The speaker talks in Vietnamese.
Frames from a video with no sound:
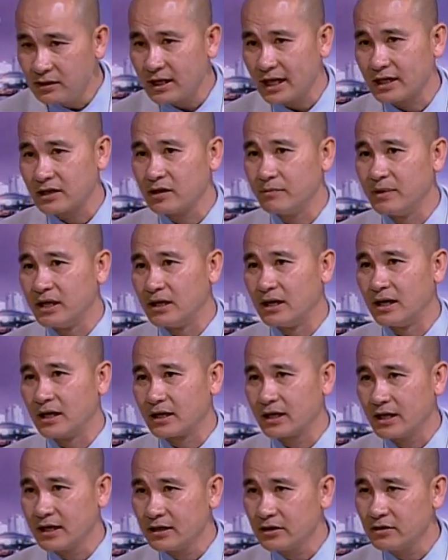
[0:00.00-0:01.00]
ra cho mình là
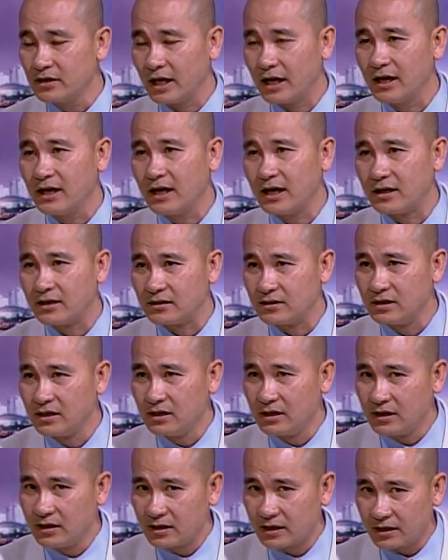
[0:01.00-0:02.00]
cái có thể là
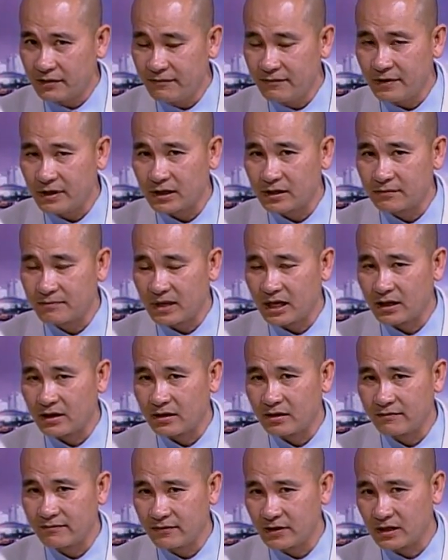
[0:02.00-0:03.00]
cái việc
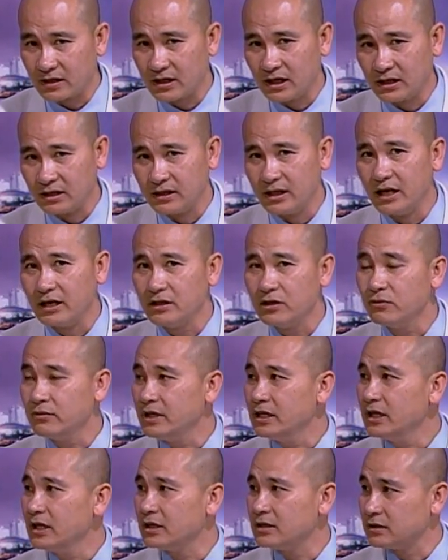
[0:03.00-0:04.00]
mà cần để chú
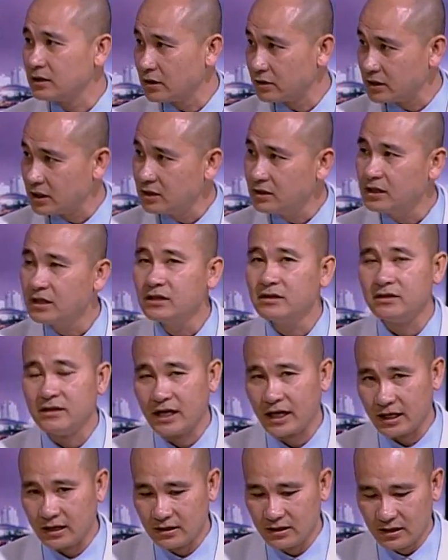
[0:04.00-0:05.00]
ý hơn cho chính cái người
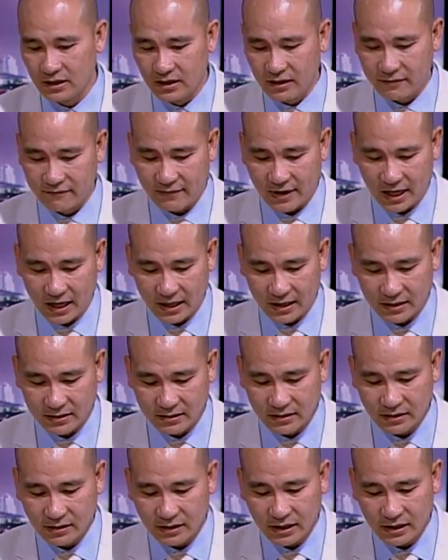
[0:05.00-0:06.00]
này. Và
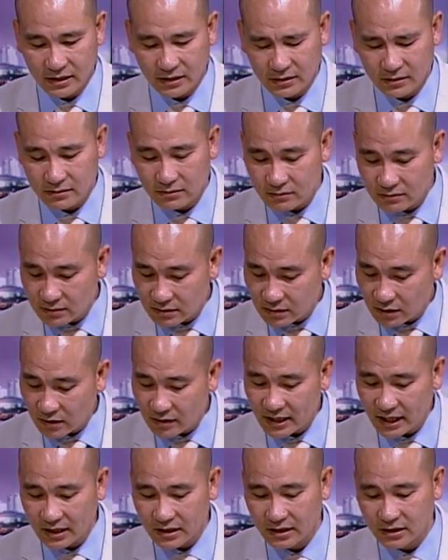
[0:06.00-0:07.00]
những cái khó
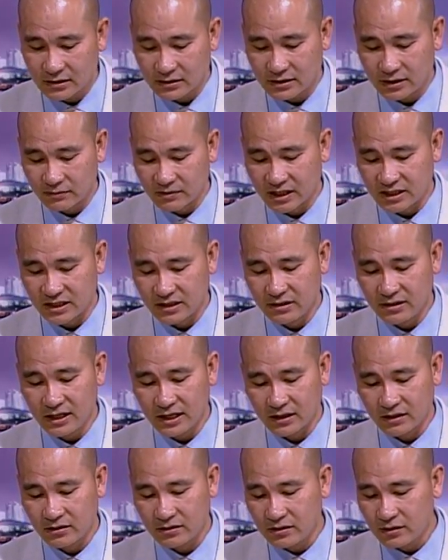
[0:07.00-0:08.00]
khăn hơn trong lịch sử
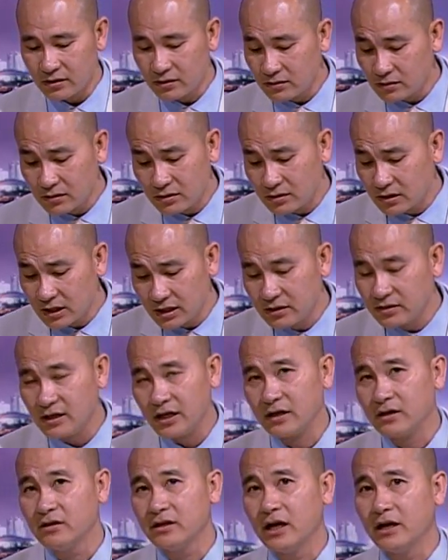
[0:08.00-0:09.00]
là có có cái người
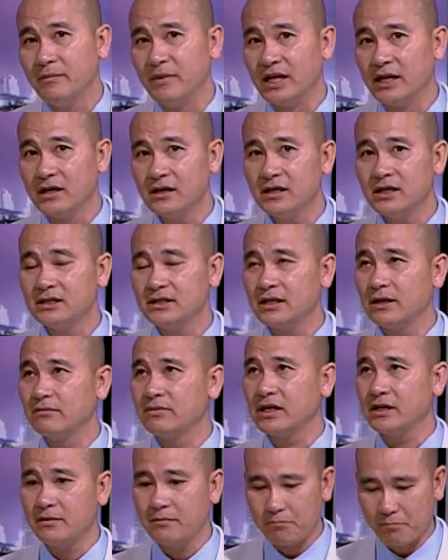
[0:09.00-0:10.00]
này có thể bị lớn lên
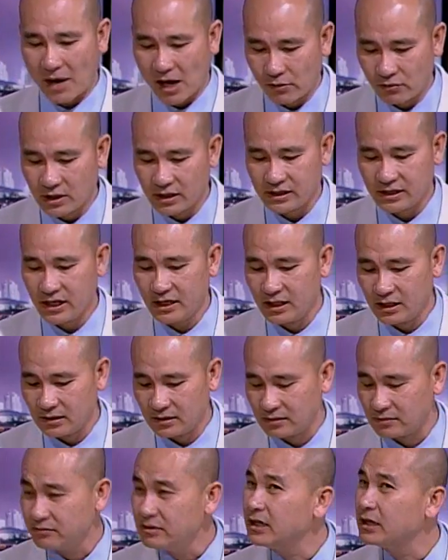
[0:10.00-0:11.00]
trong cái bạo lực gia
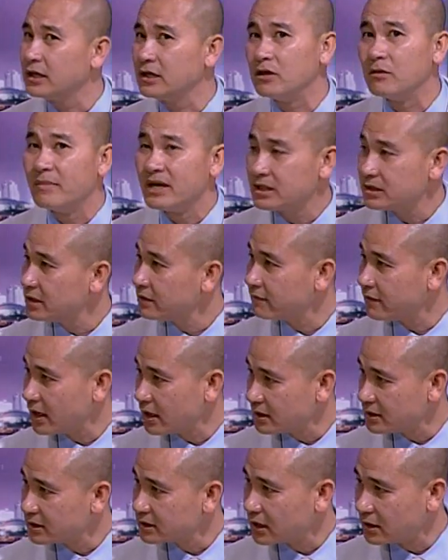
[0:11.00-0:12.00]
đình, như là domestic
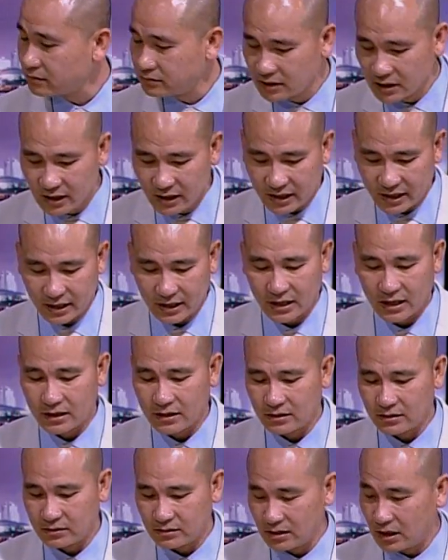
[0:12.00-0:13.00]
violence không, hay
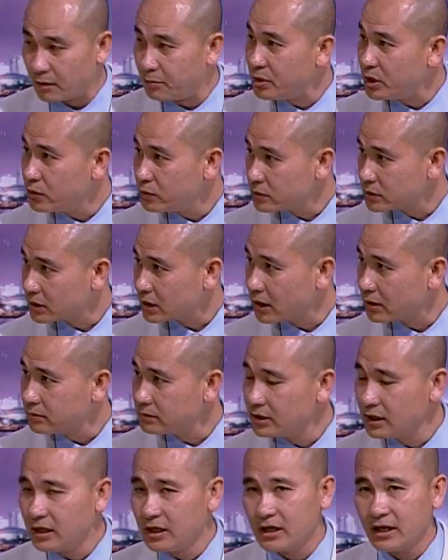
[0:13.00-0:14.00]
là abuse không,
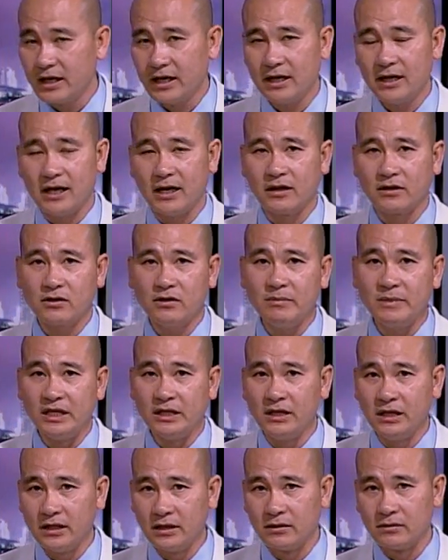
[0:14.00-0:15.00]
hay là có bị
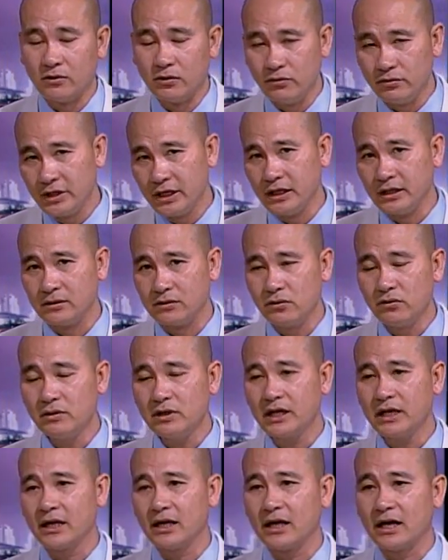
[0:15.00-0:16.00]
nghiền rượu, nghiền
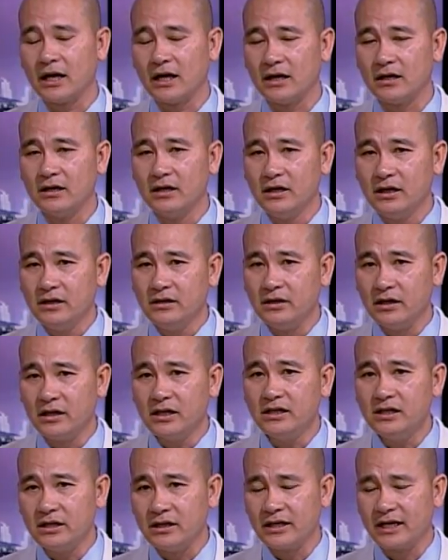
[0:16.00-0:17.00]
thuốc, hay là những
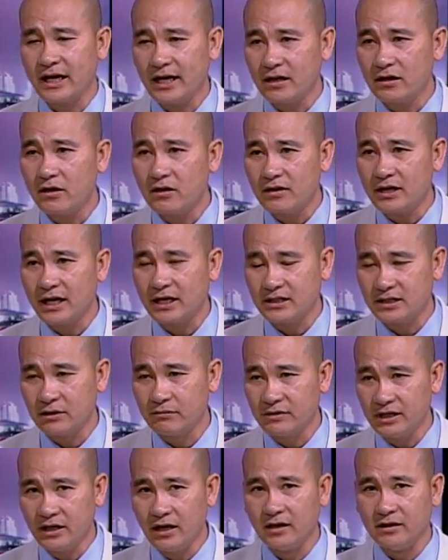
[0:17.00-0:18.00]
cái gì khác khó khăn
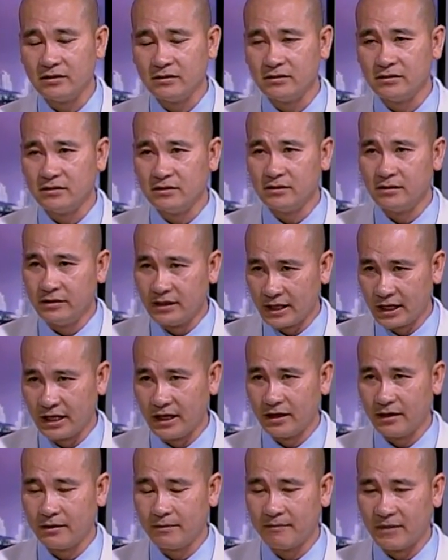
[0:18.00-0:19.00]
trong cái đời người
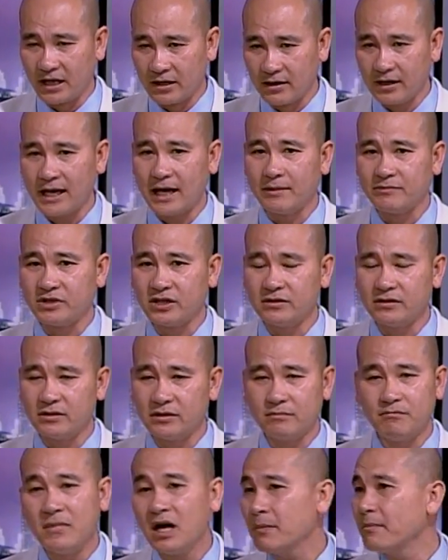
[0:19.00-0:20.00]
này mà nó làm cho
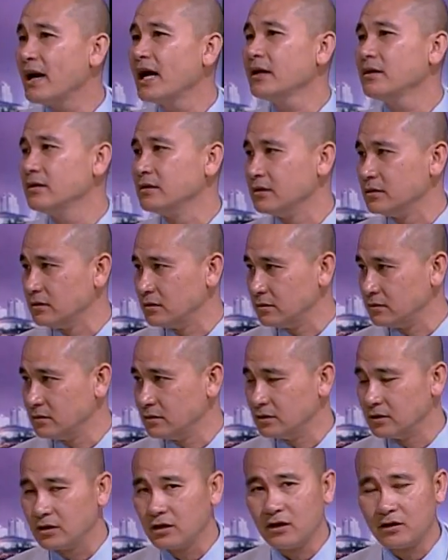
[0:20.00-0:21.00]
người, mất mát người
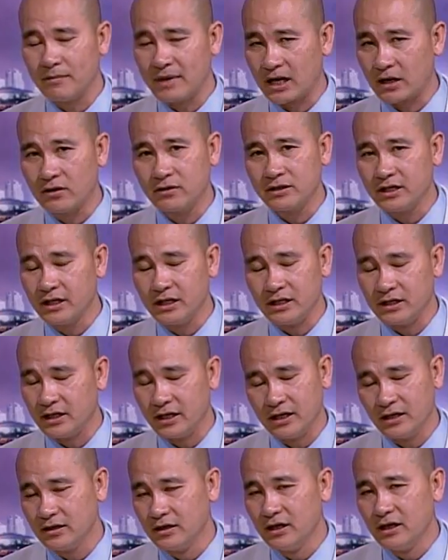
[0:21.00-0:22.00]
người con, bà con, gia đình
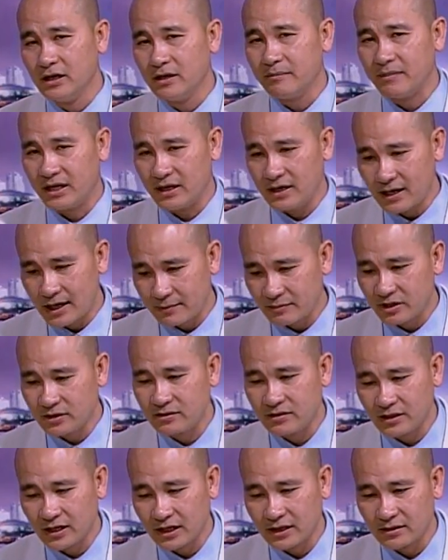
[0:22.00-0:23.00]
vậy đó, mà nó làm cho
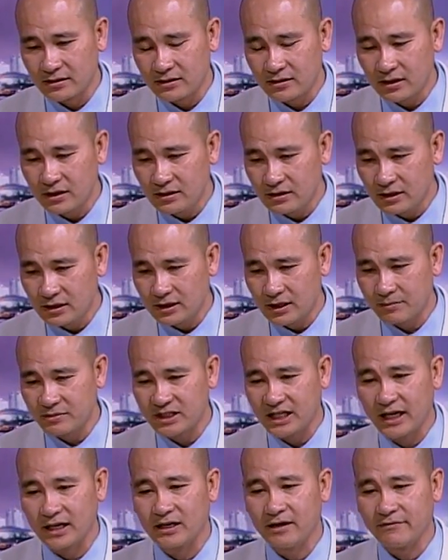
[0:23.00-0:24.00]
người này tới cái tâm
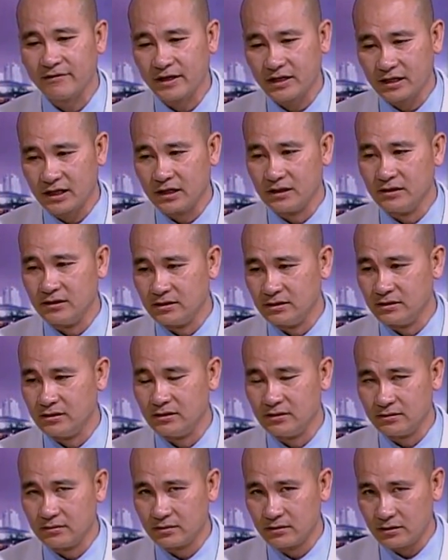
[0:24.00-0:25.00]
trạng là phải cần người
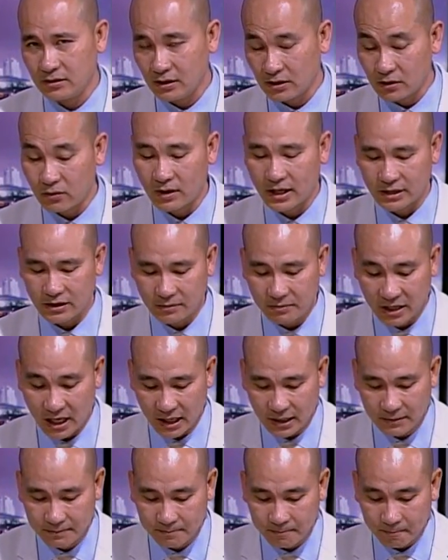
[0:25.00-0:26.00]
chuyên khoa giúp
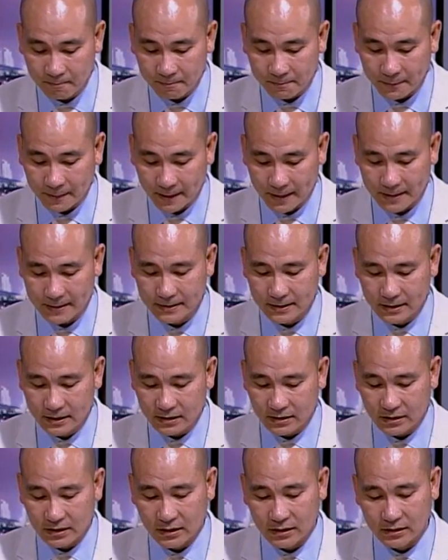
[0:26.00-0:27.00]
đỡ. Đó,
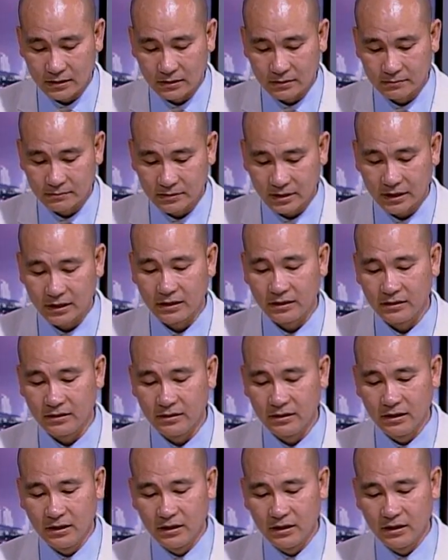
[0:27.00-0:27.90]
à, thì